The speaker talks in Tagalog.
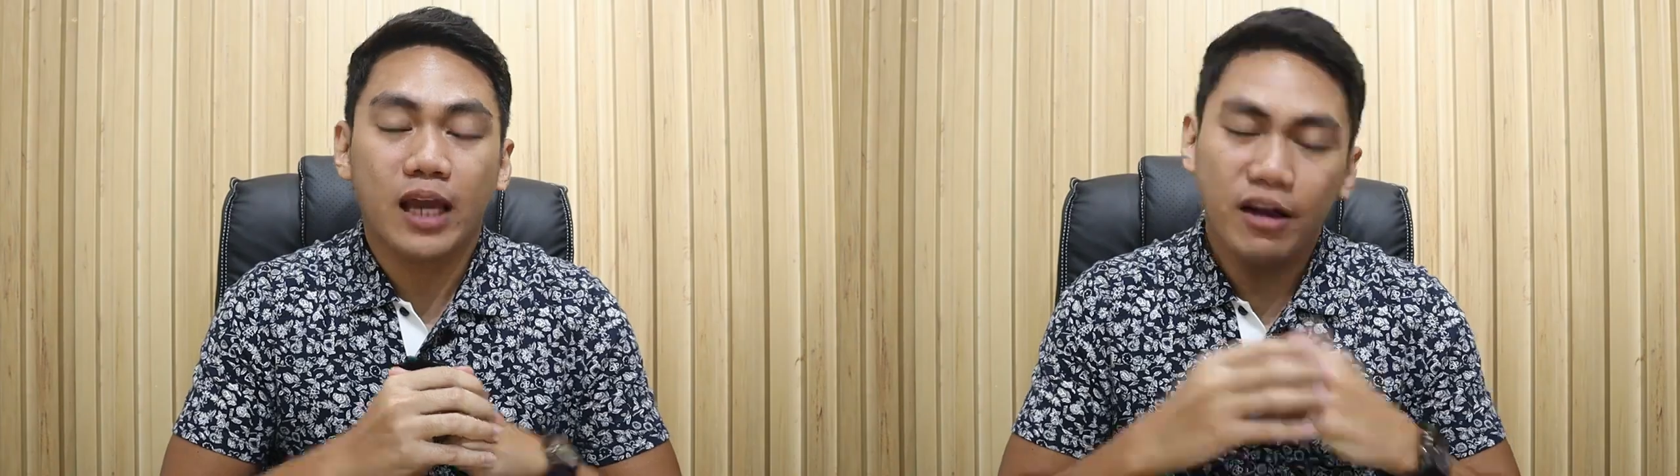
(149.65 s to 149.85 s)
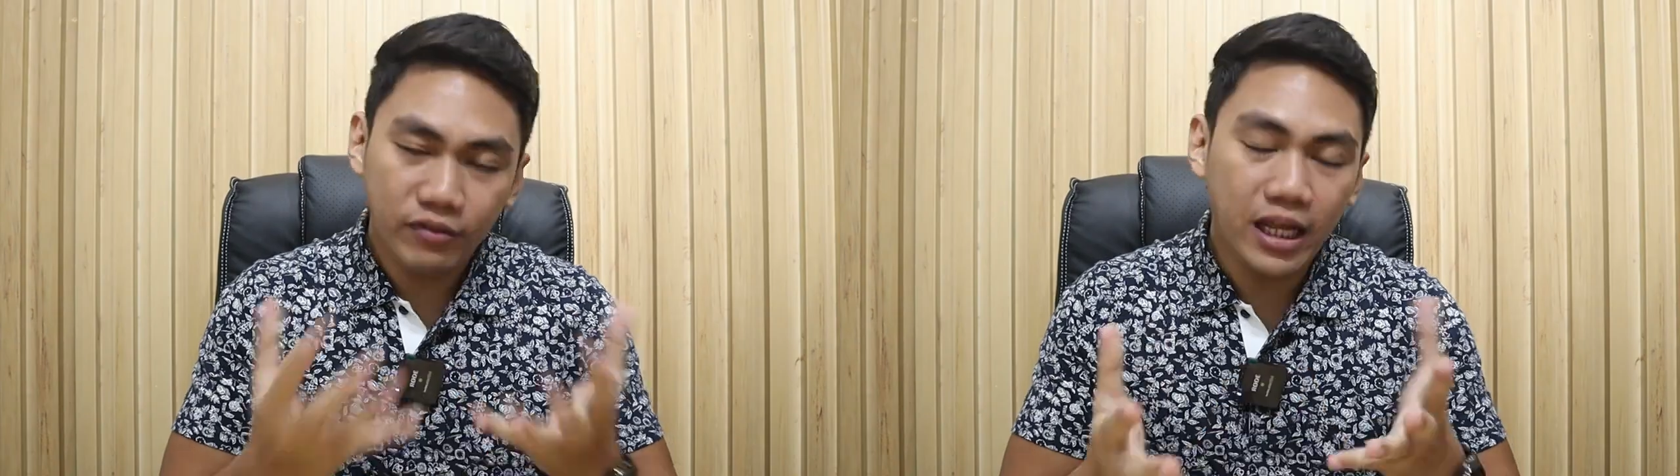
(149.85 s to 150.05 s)

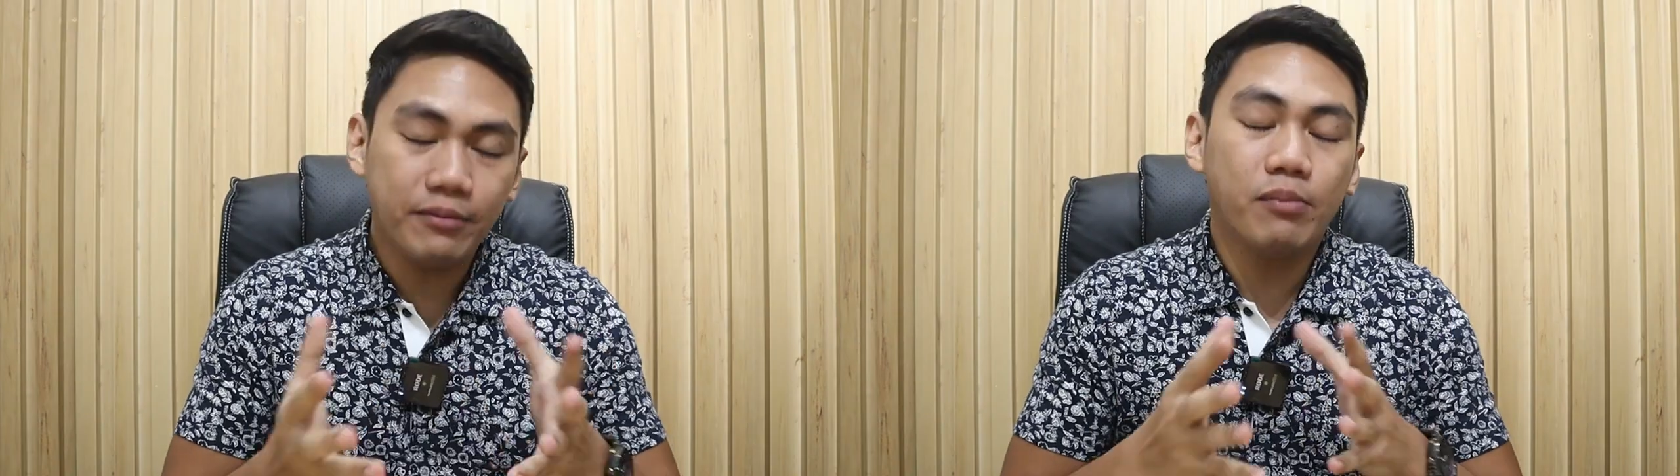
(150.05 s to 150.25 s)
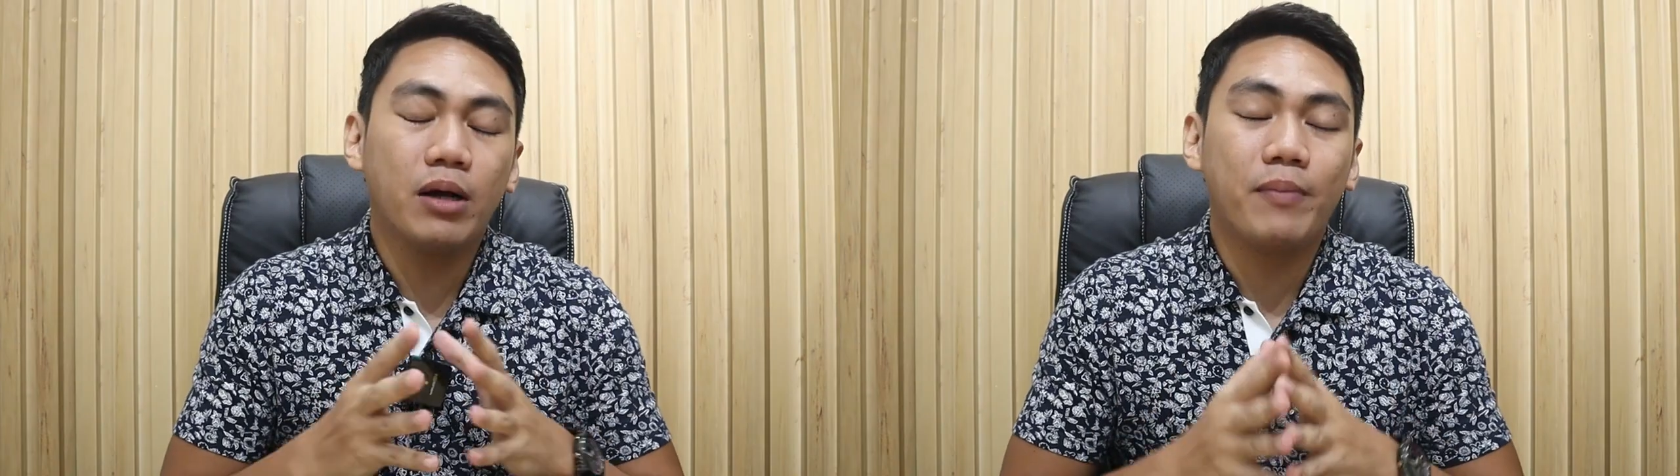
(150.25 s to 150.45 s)
every
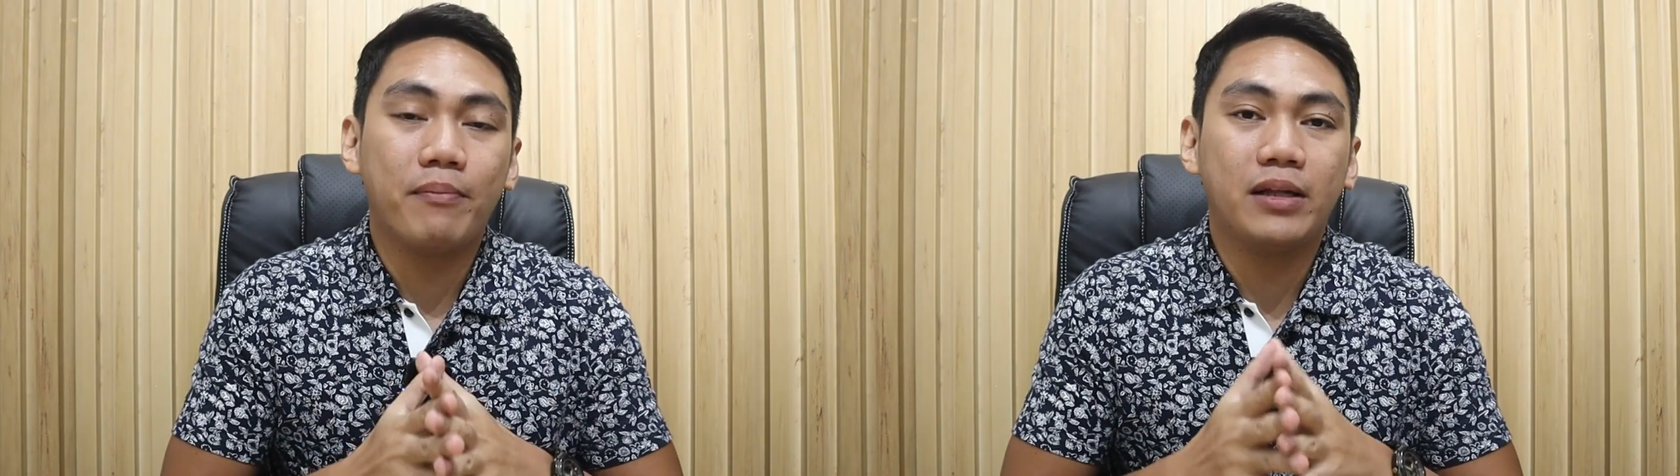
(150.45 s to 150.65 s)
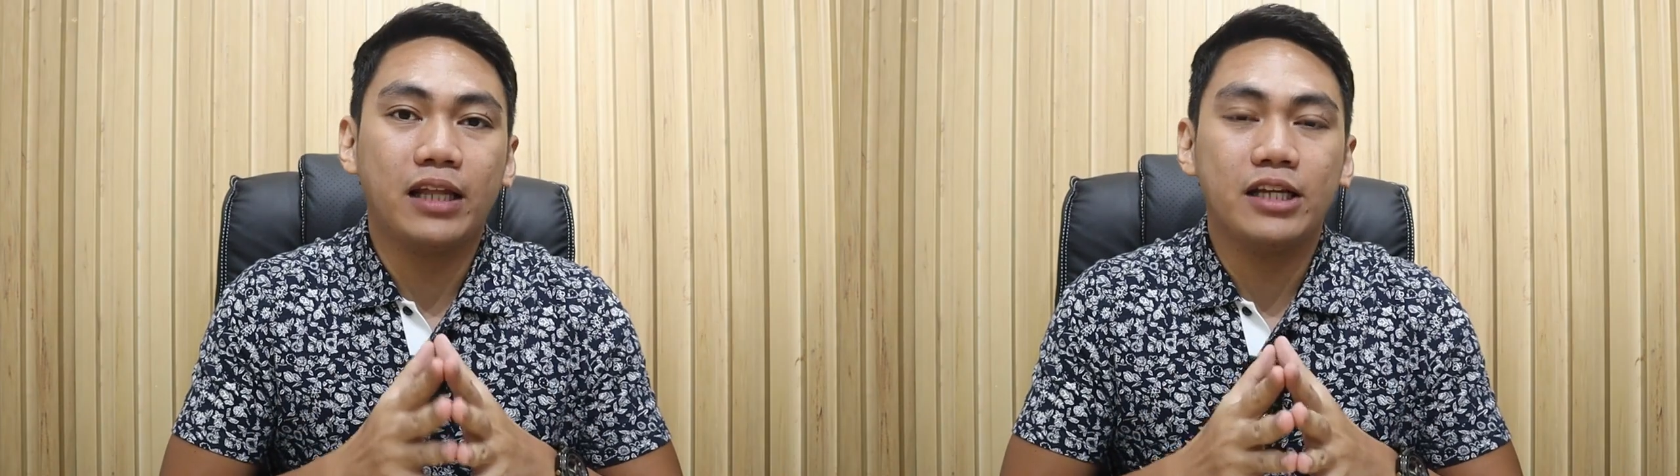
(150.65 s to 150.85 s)
time na
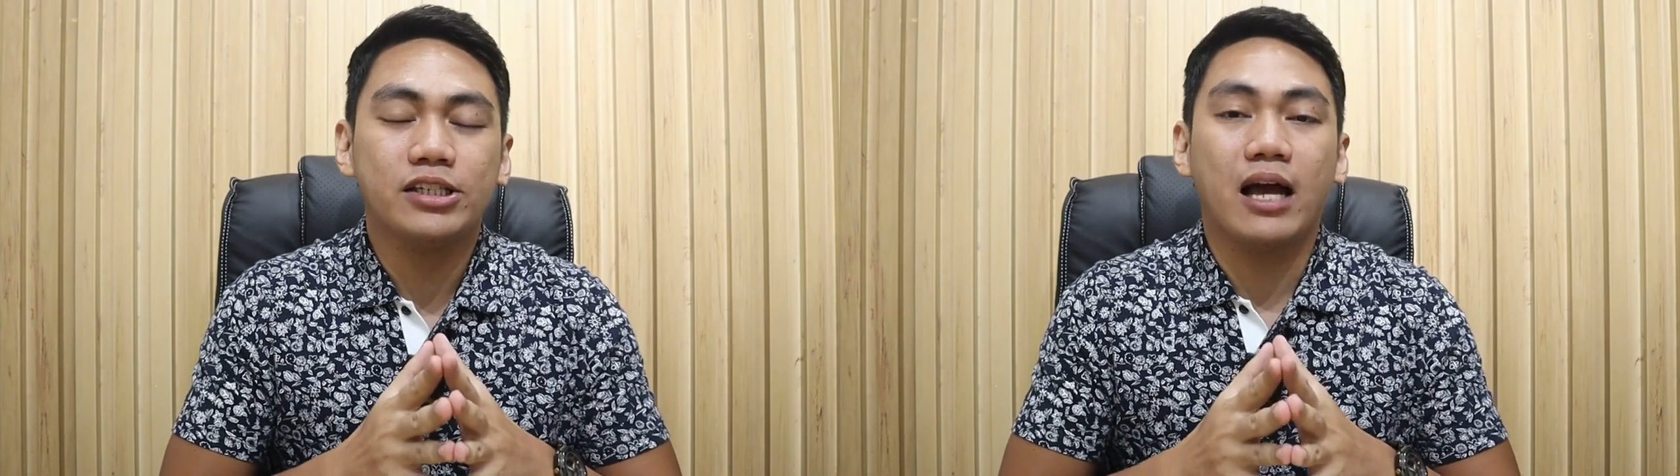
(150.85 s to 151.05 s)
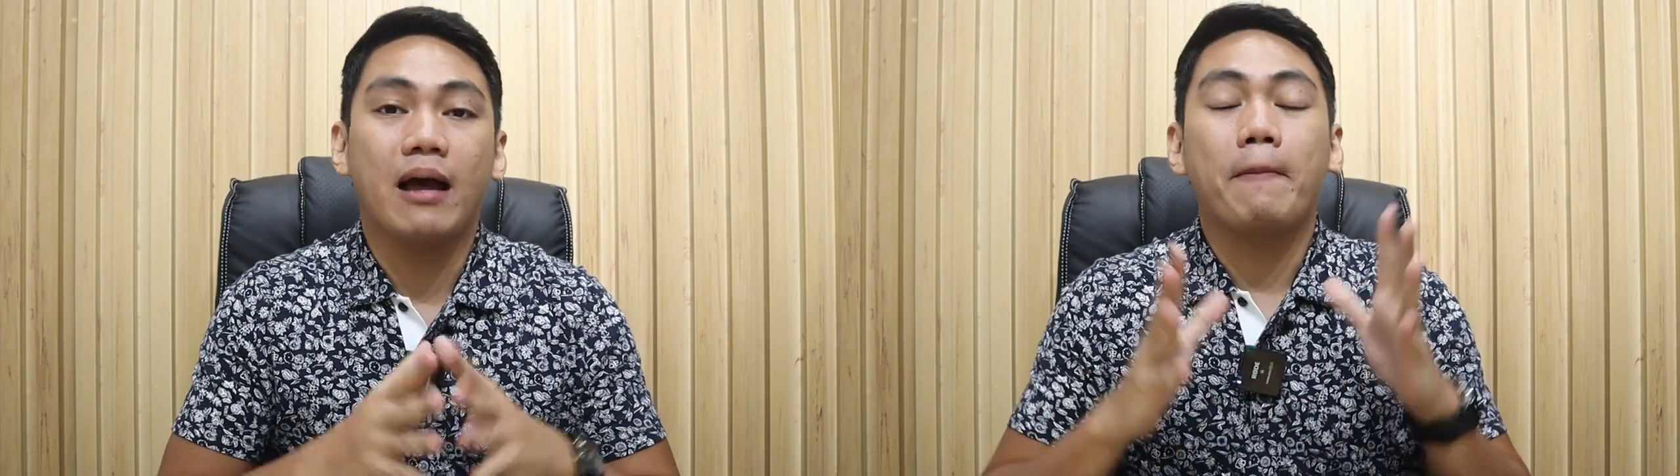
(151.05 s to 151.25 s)
magme-maintain
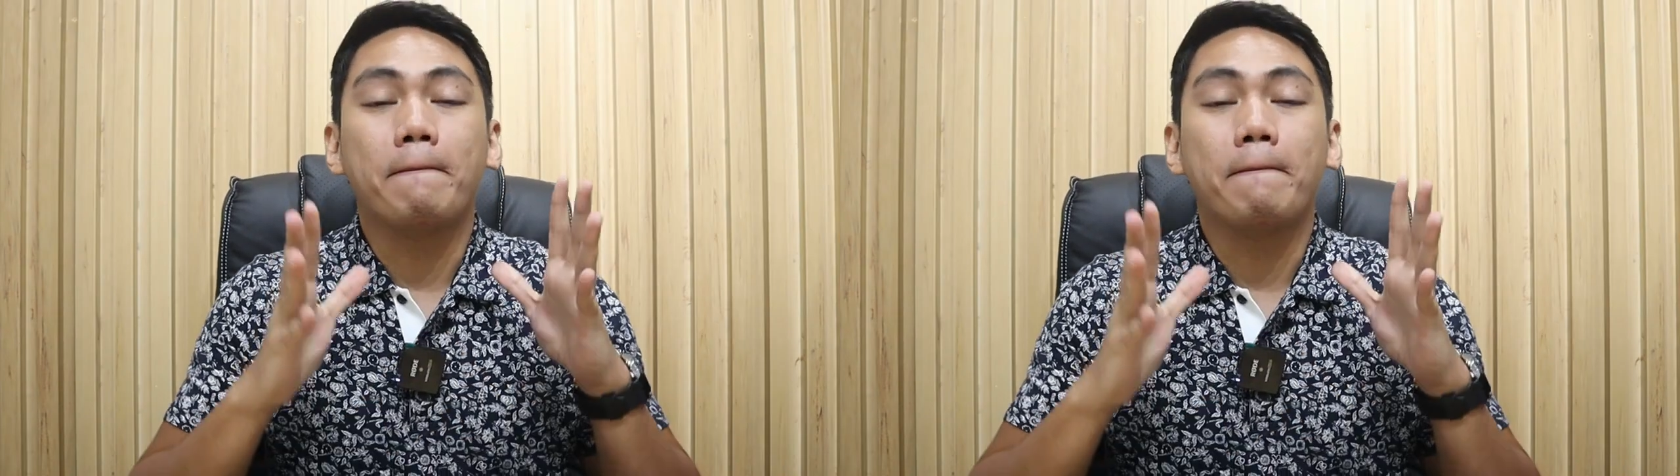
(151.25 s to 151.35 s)
siya,